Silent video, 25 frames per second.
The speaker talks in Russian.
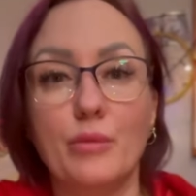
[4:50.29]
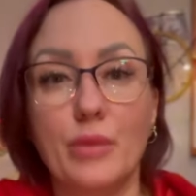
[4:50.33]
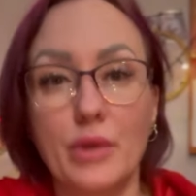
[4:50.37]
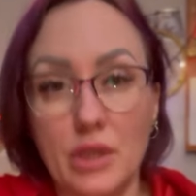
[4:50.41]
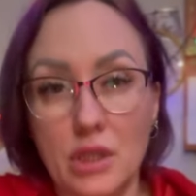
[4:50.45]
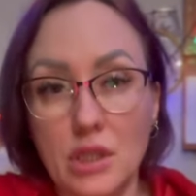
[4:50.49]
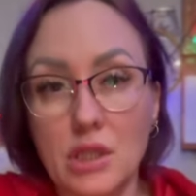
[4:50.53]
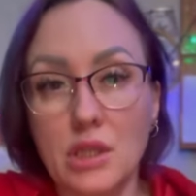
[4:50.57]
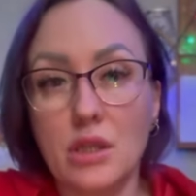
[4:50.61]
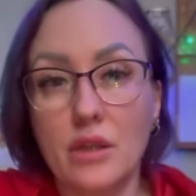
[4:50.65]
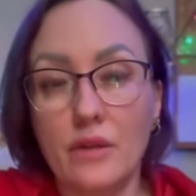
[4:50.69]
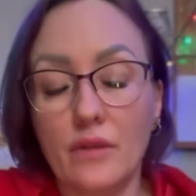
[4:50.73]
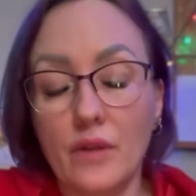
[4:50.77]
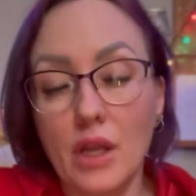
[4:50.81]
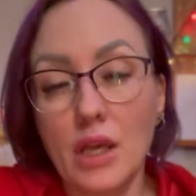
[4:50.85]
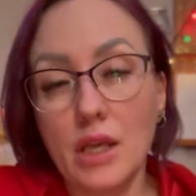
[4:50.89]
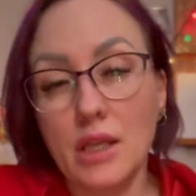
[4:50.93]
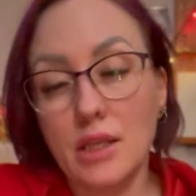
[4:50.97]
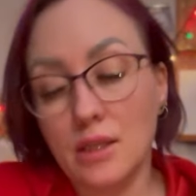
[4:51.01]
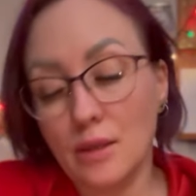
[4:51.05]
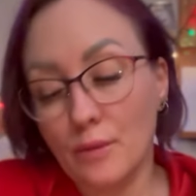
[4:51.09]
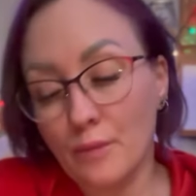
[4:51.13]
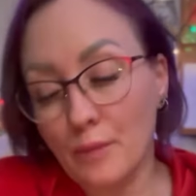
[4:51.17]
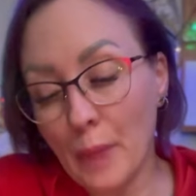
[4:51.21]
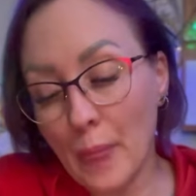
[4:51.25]

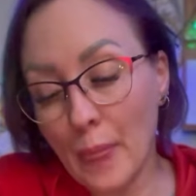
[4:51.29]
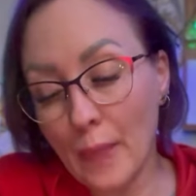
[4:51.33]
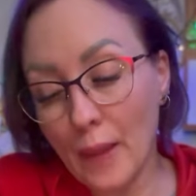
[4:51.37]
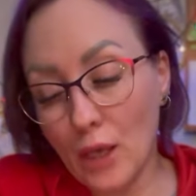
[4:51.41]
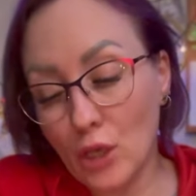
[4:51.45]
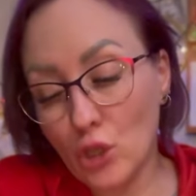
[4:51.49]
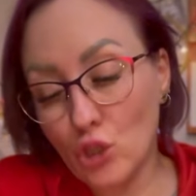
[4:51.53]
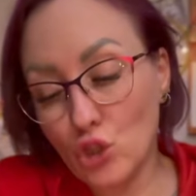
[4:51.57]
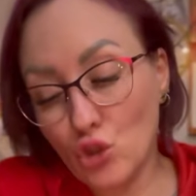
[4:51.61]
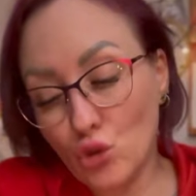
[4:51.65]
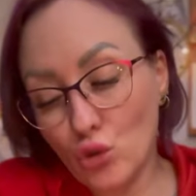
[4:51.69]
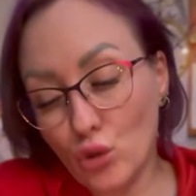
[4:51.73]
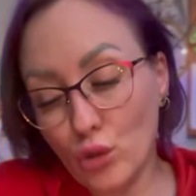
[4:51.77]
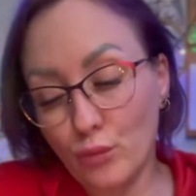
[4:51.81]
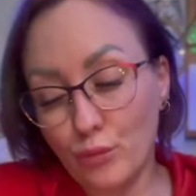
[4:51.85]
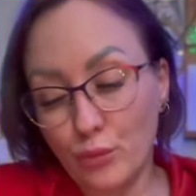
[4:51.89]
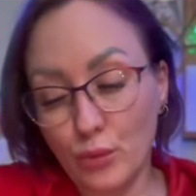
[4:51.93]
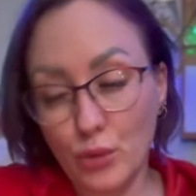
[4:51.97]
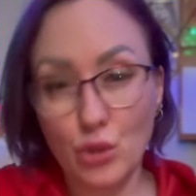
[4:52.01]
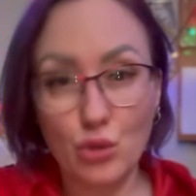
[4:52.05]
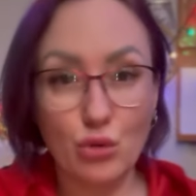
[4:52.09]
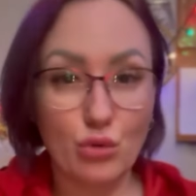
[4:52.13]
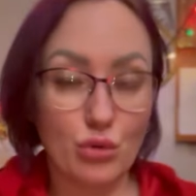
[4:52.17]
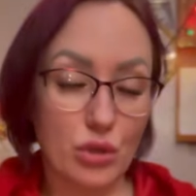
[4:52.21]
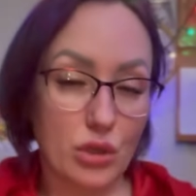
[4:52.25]
представляете, еще и
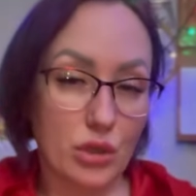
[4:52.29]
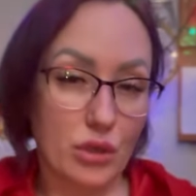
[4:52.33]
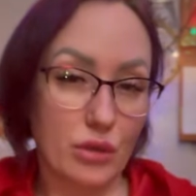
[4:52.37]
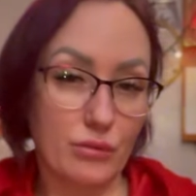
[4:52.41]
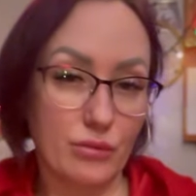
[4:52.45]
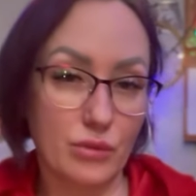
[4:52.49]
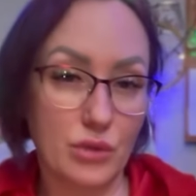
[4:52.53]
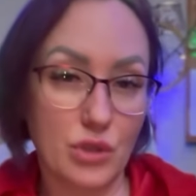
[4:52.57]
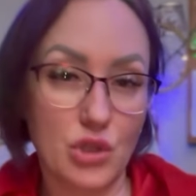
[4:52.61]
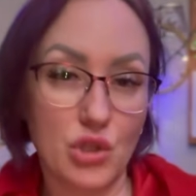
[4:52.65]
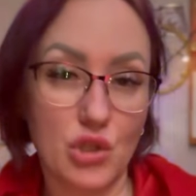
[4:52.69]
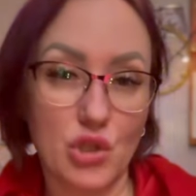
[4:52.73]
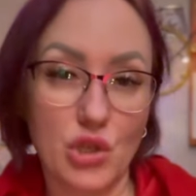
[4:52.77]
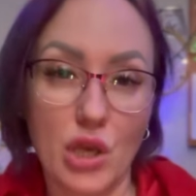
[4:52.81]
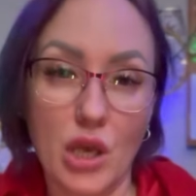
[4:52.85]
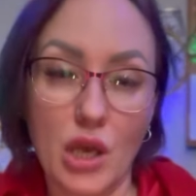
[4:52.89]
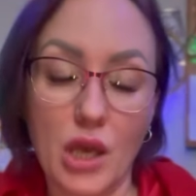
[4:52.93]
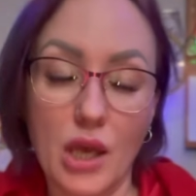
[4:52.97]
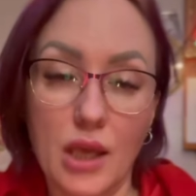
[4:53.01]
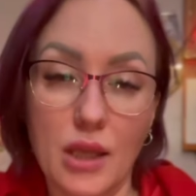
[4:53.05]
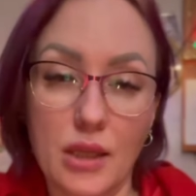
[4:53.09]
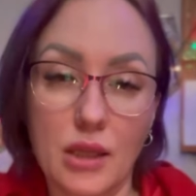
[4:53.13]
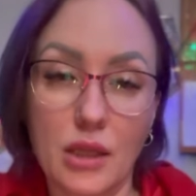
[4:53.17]
пятерка мечей.